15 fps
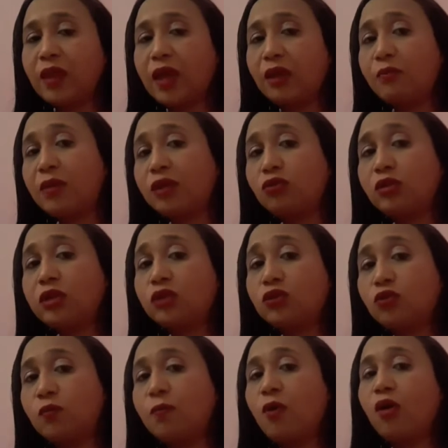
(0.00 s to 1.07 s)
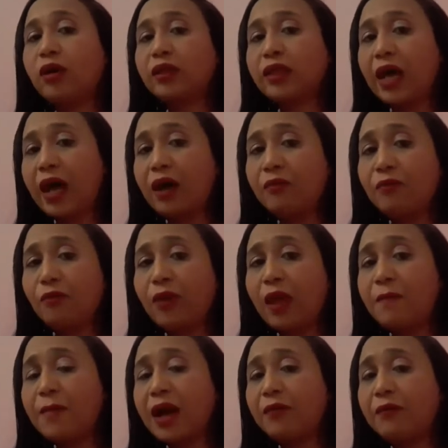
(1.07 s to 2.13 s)
era uma dor insuportável,
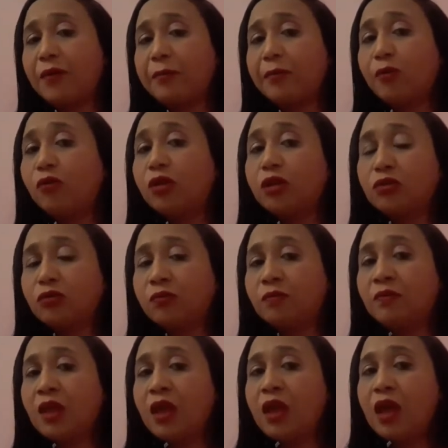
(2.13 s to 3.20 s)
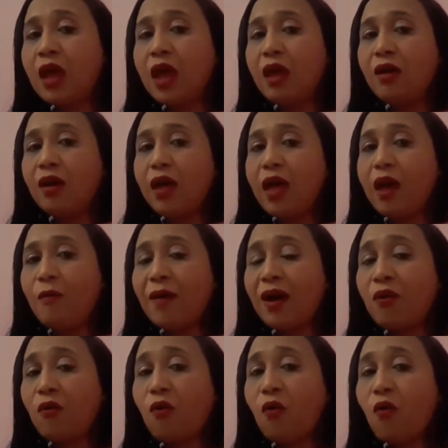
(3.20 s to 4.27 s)
queimava muito. É uma
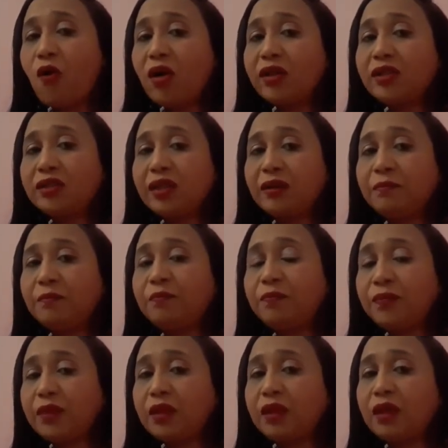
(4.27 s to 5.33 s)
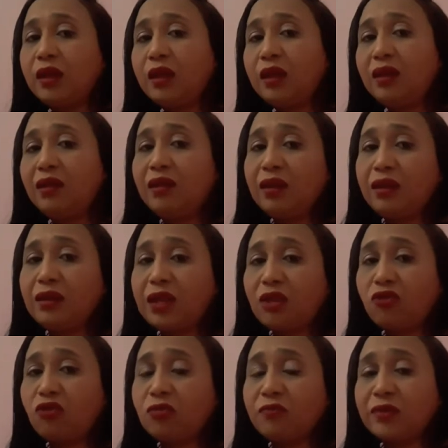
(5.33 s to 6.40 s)
coisa que
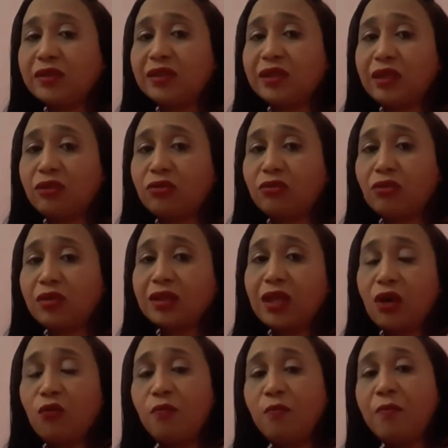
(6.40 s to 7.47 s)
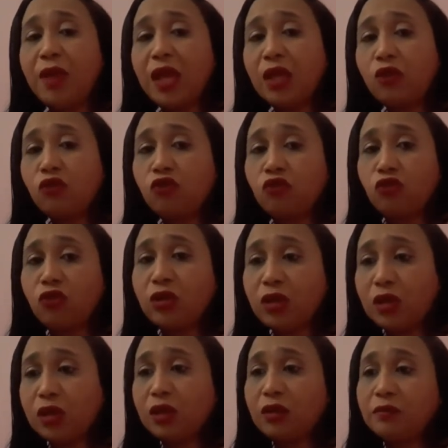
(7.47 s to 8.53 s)
deixa você
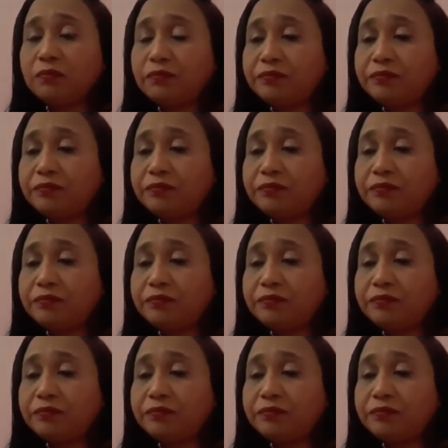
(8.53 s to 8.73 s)
totalmente,